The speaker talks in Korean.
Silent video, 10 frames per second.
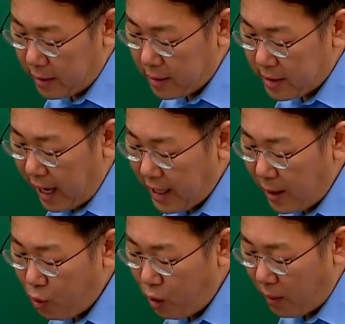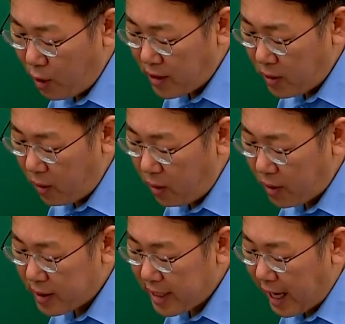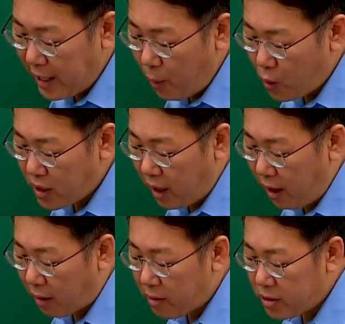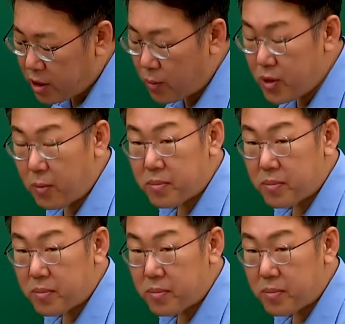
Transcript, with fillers: 사대부 가문에서 사대봉서가 점점